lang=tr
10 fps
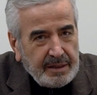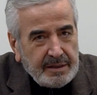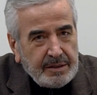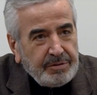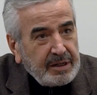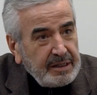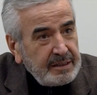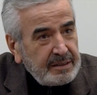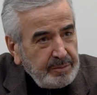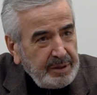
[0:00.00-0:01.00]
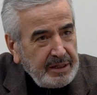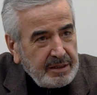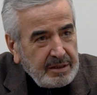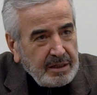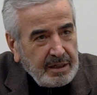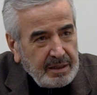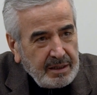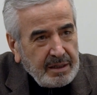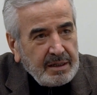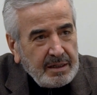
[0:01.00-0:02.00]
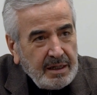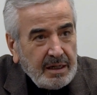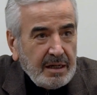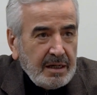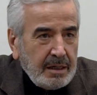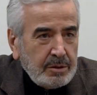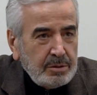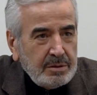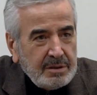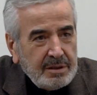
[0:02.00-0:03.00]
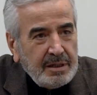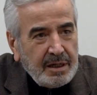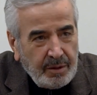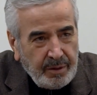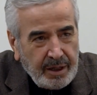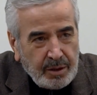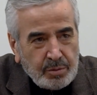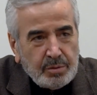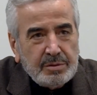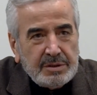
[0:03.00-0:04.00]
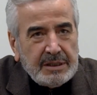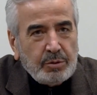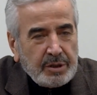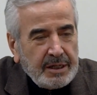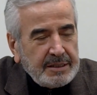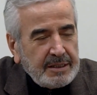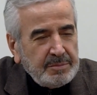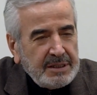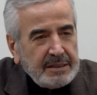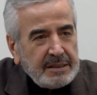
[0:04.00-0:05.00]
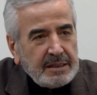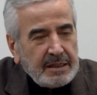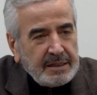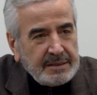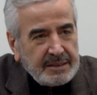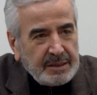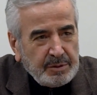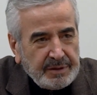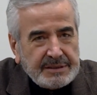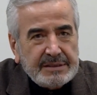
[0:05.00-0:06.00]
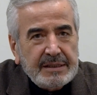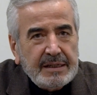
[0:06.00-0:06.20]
اَفَرَعَيْتَ مَنِ اتَّخَذَ اِلَٰهَهُ hevahu diye Kur'an-ı Kerim'de iki tane ayet-i kerime var.